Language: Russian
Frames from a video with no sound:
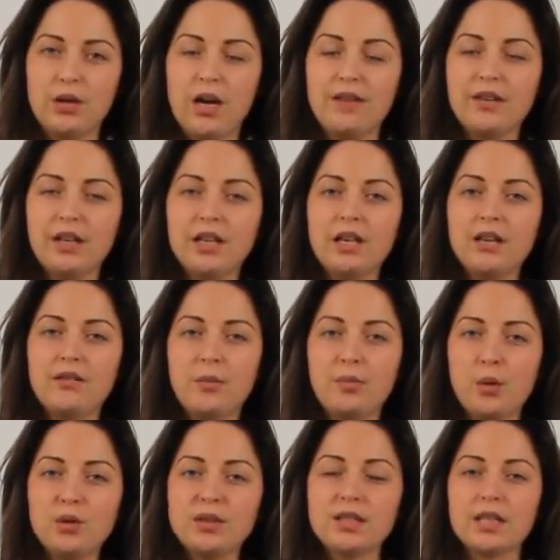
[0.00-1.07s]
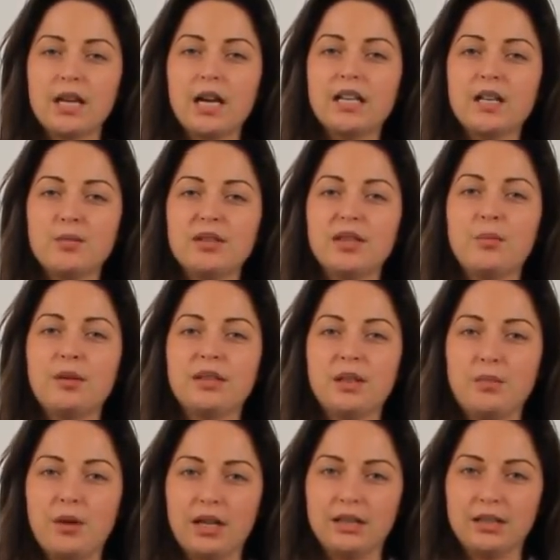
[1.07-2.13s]
а вернее вопрос, как именно
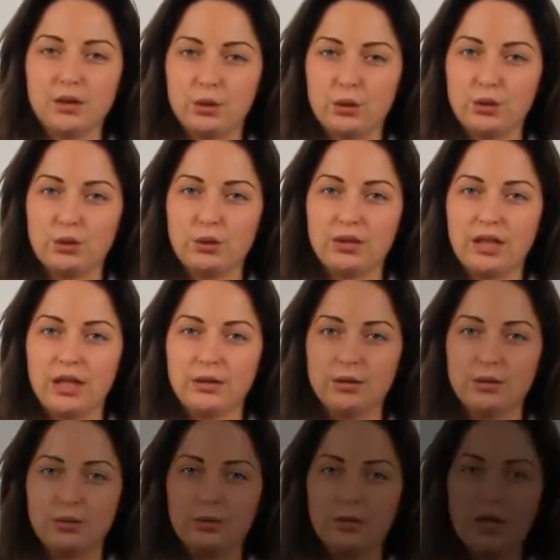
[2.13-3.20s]
подобрать насосную станцию.